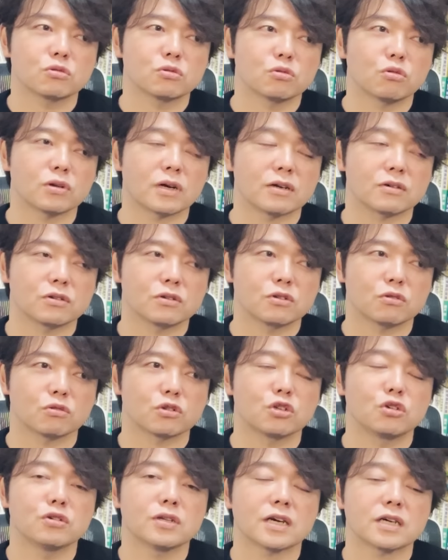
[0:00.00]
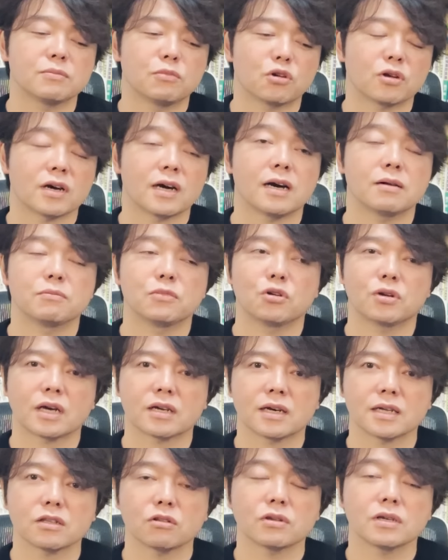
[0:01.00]
とにかく急落、暴落が、暴
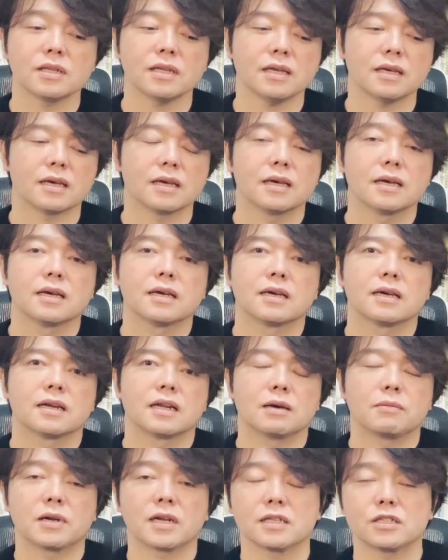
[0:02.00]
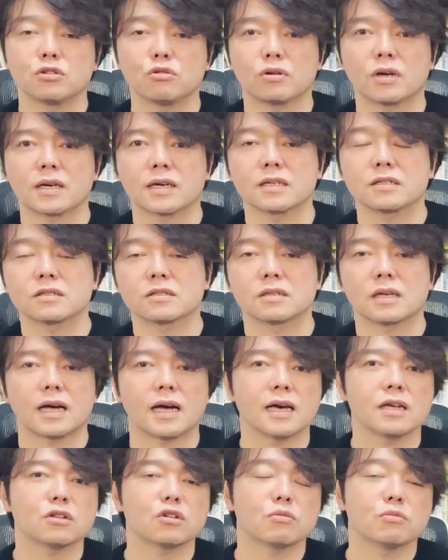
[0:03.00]
落があった時に、レバレッジをかけつつ、
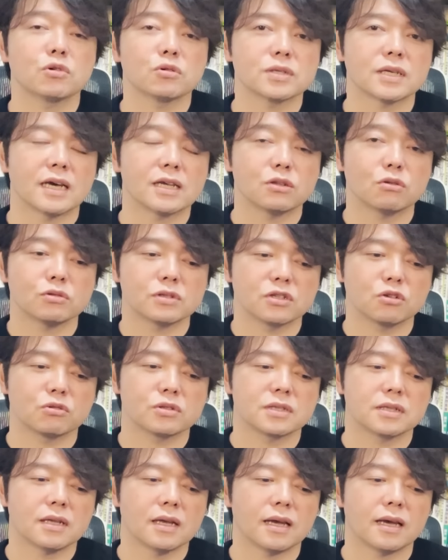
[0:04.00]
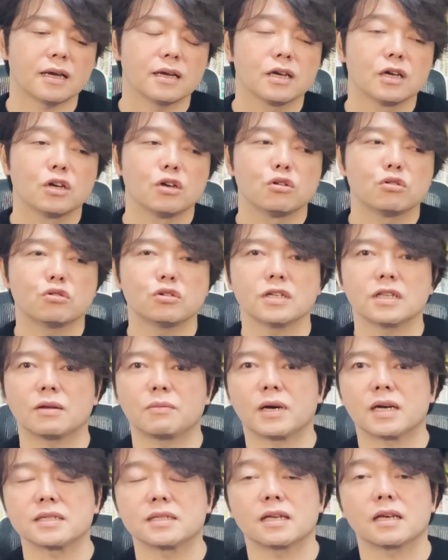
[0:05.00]
配当も再投資をして、複利で
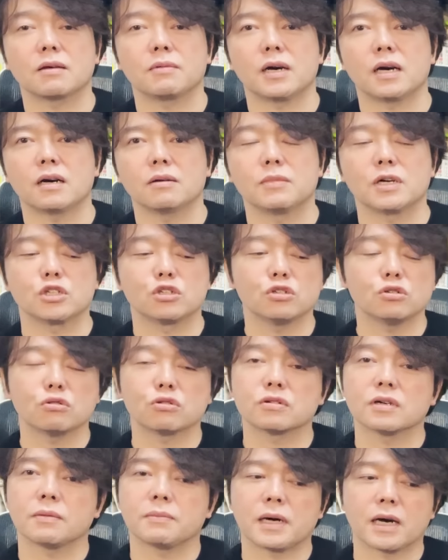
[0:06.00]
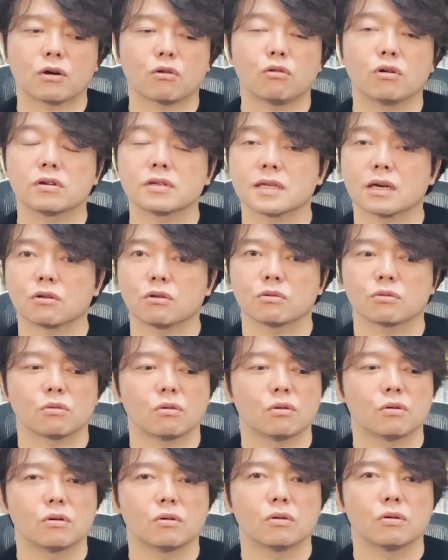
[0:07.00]
回していけば、まあ、じゅうおくはまあ、超えるだろう
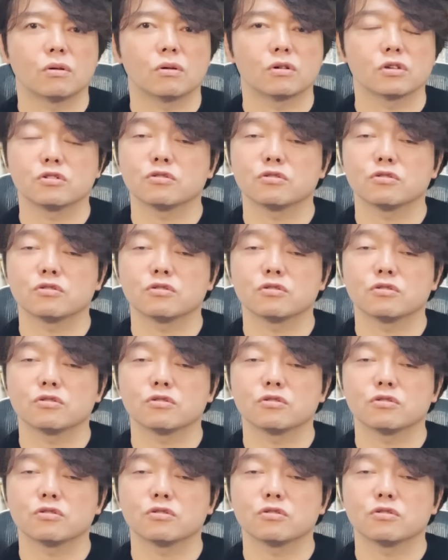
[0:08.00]
と。